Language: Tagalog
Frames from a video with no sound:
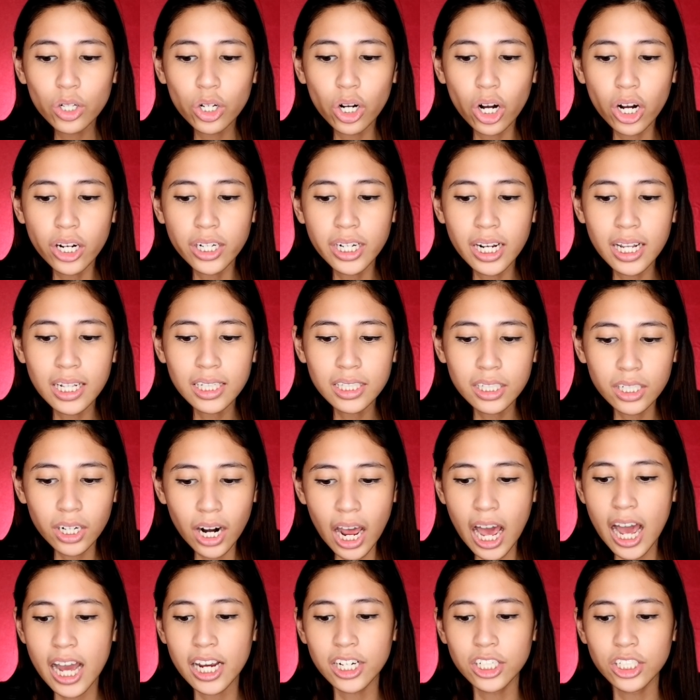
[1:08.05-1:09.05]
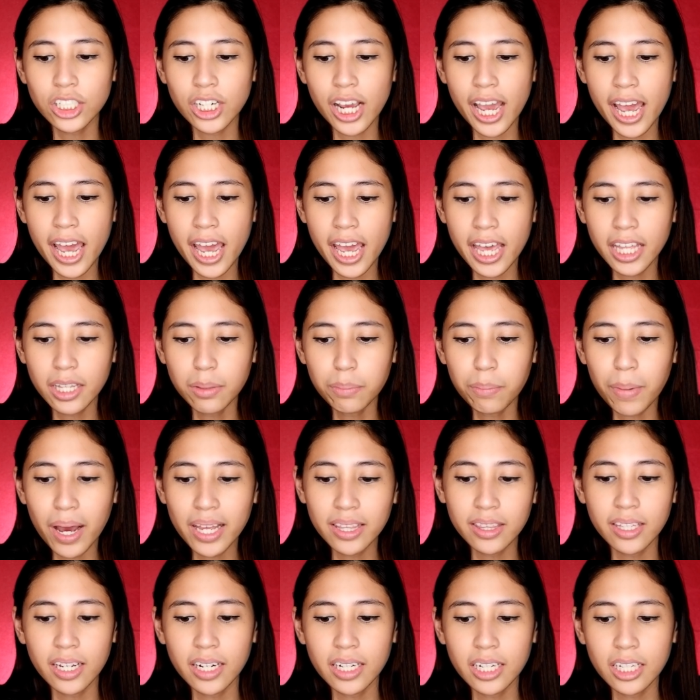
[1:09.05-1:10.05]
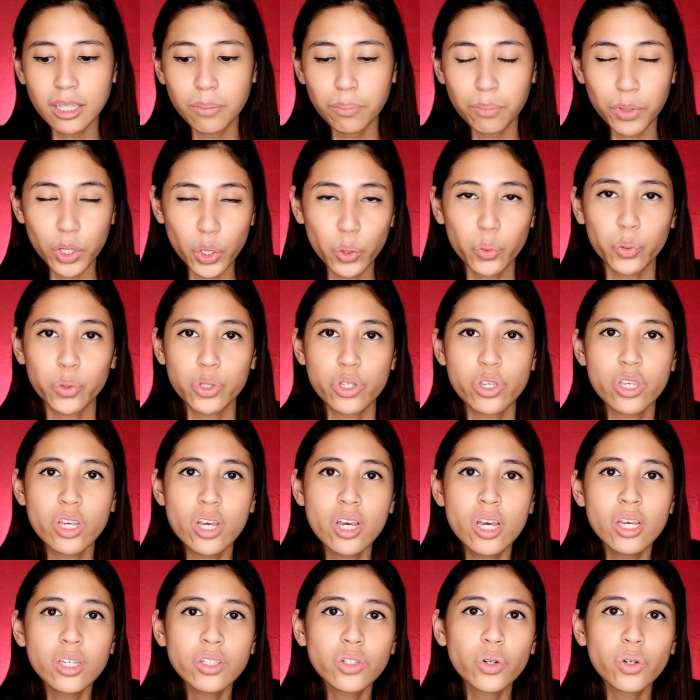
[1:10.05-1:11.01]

Coral Crush, and Mandarin Muse.